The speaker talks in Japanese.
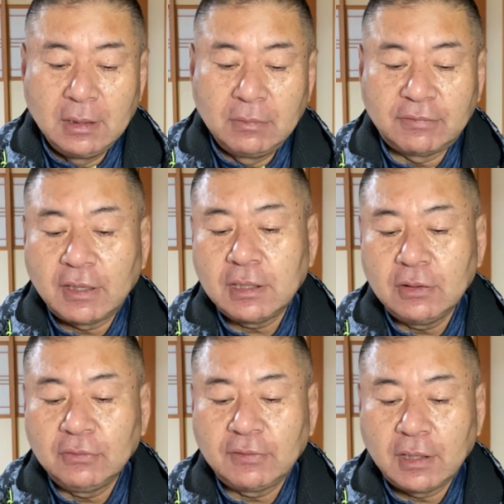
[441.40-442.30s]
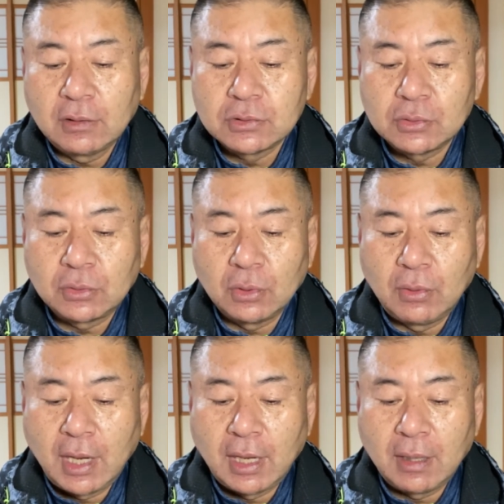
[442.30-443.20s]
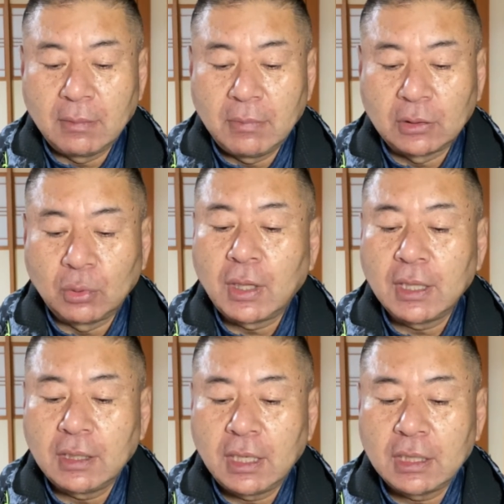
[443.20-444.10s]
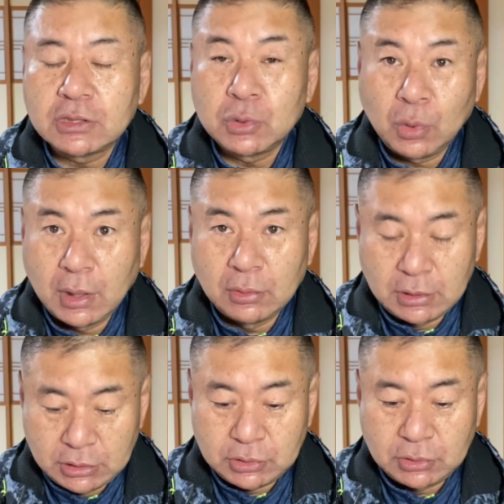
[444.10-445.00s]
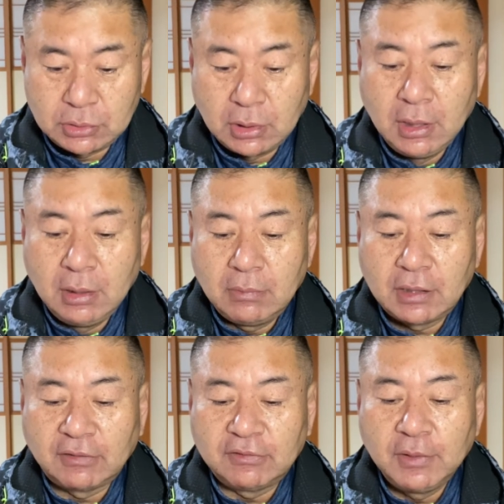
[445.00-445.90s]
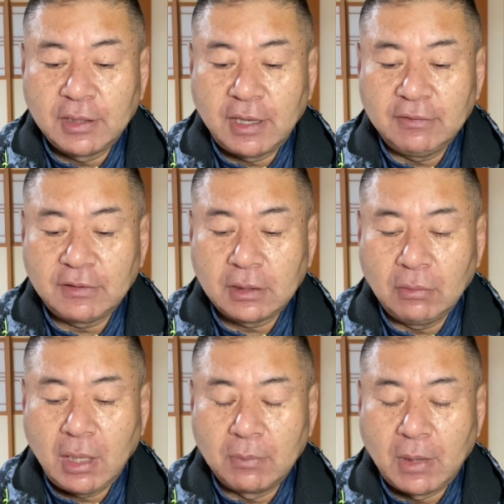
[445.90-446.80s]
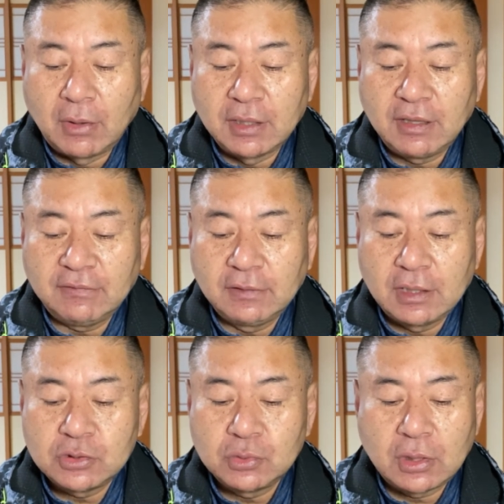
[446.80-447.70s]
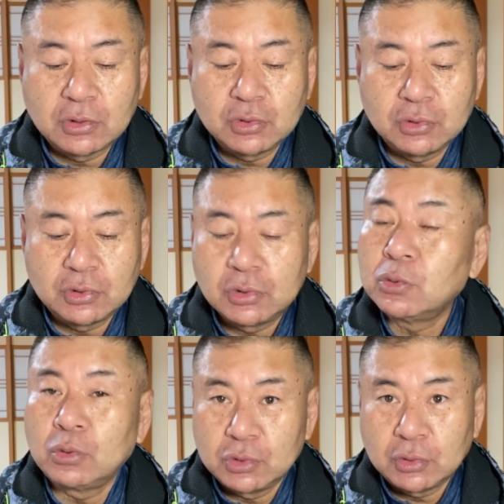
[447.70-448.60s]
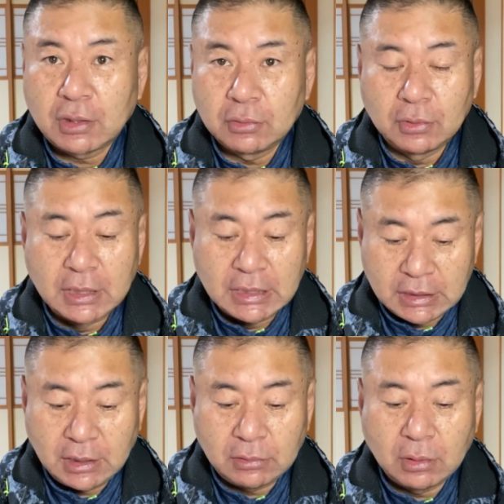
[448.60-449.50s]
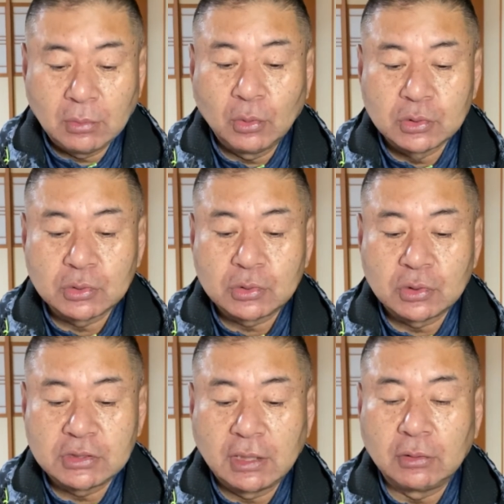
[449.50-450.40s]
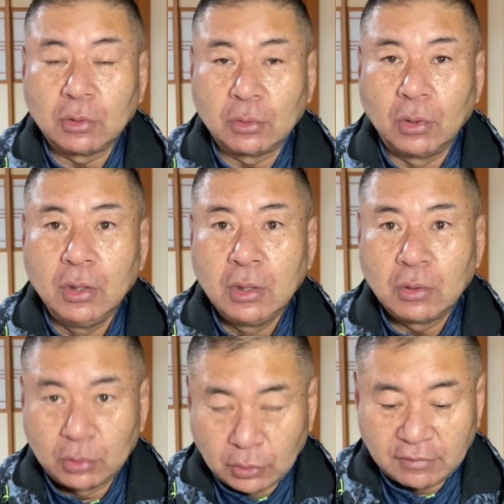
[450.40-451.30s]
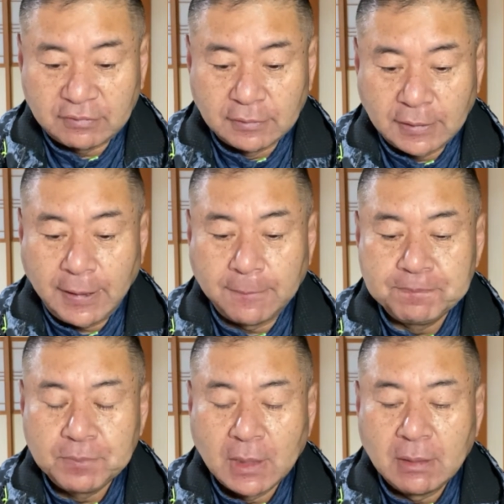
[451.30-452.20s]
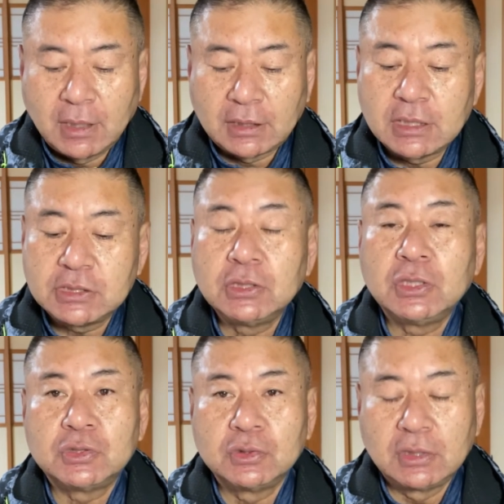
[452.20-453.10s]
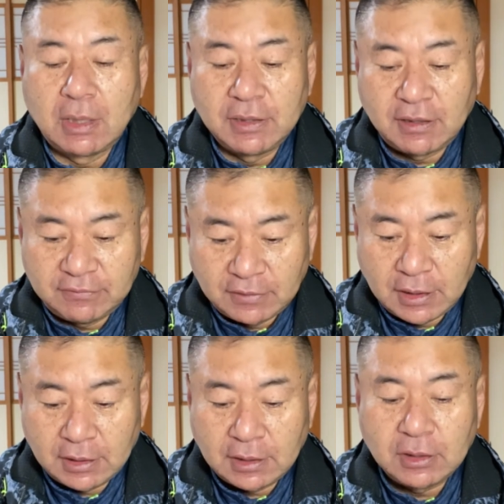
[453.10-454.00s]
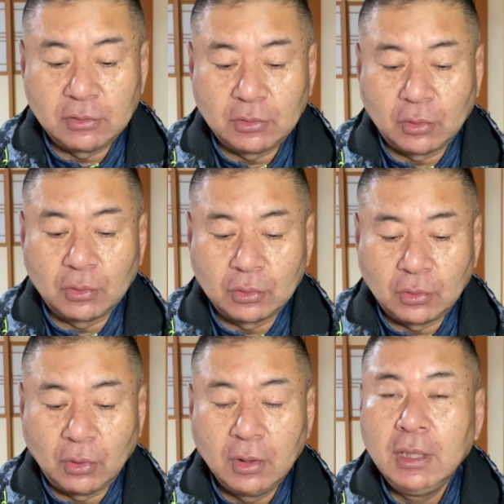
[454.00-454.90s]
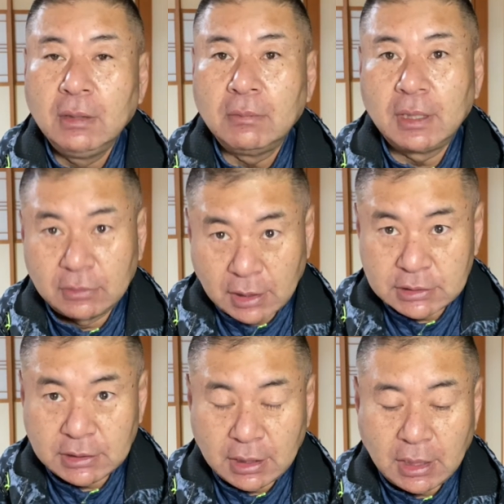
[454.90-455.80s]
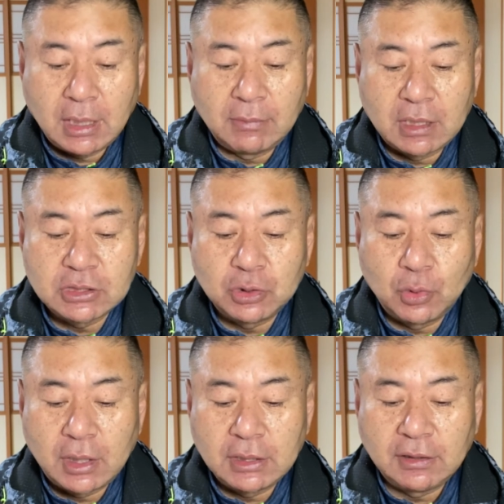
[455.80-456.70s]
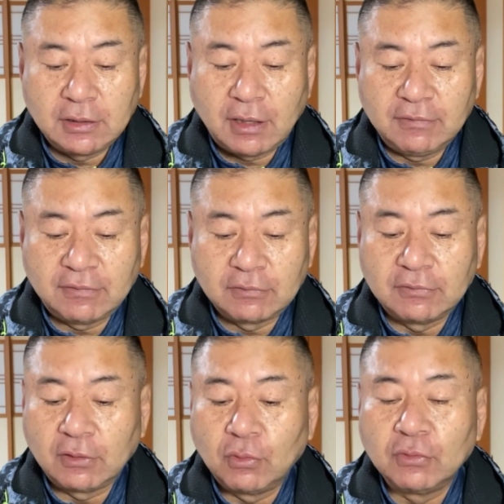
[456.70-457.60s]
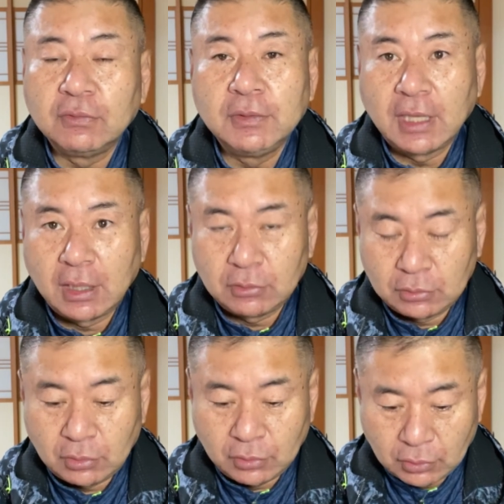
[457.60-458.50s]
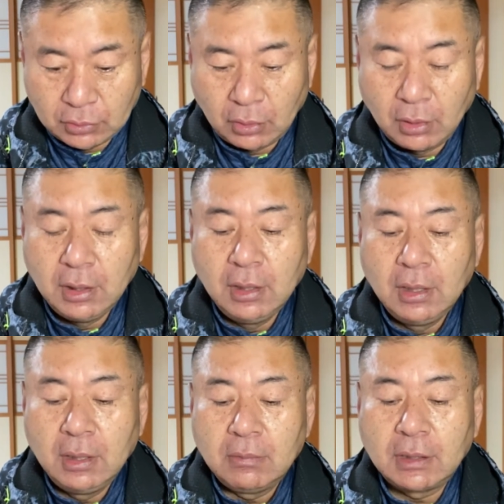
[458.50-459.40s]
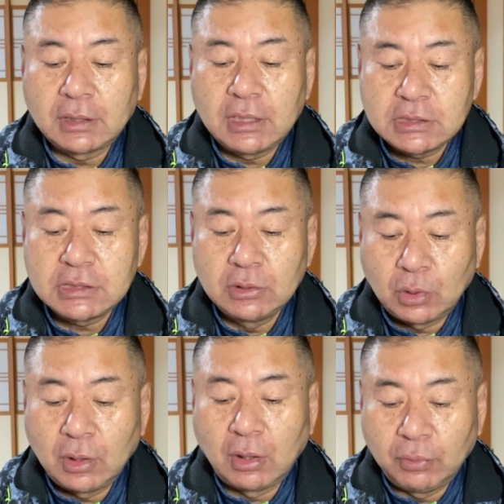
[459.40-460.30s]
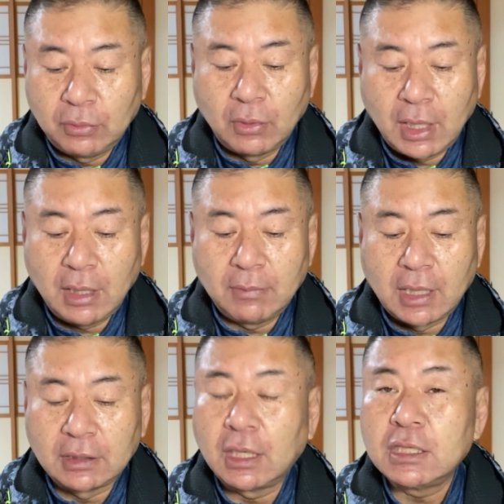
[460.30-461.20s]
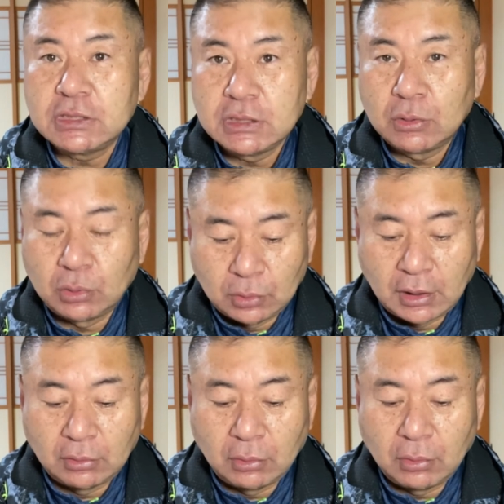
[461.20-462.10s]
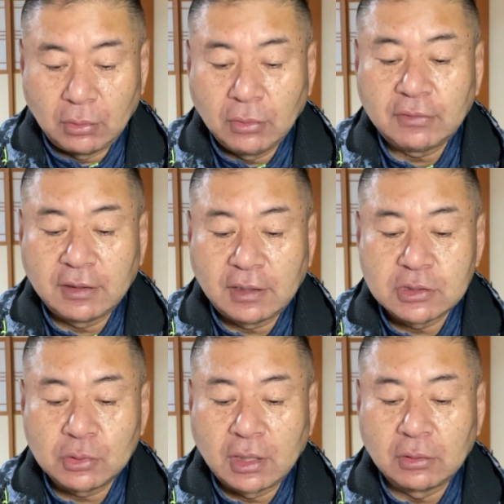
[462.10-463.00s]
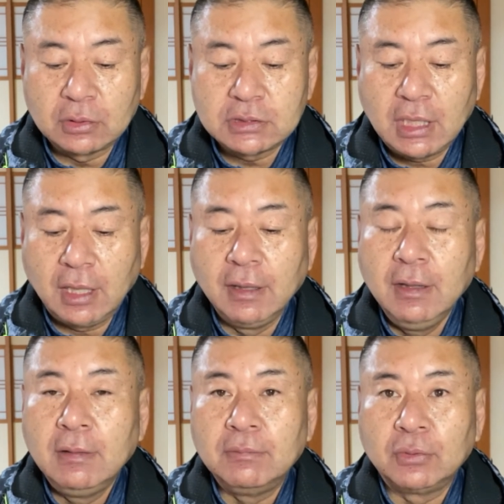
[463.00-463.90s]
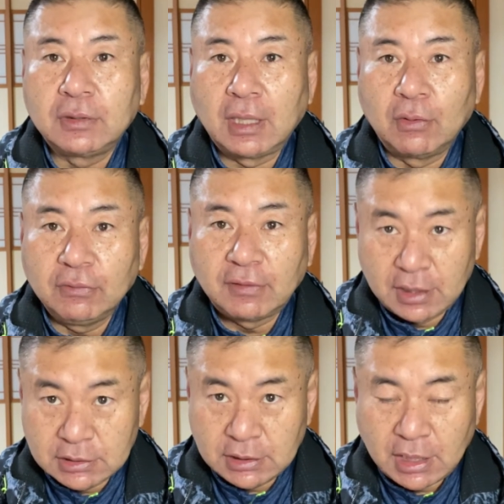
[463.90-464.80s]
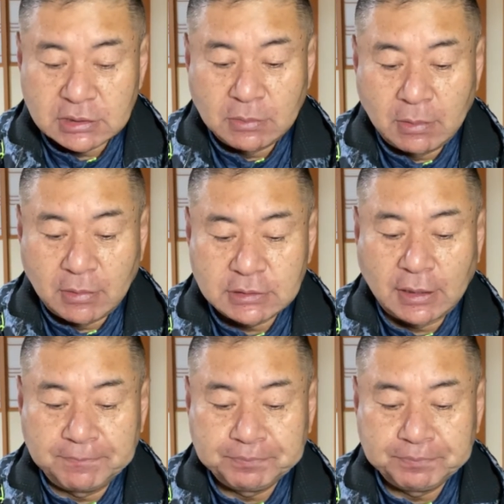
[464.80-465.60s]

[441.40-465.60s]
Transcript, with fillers: まあ、最近の世間の状況は、まあ、都会から地方への移住、また住み替え先は、まあ、割安な中華中古住宅の人気というのを上昇しているとのことですんで、まあ、耐震基準が満たされているということ、まあ、床下が、まあ、シロアリ対策施工済みであるということ、またキッチン、トイレ、お風呂が、まあ、新しいことなどを最低条件として物件を探し始めました。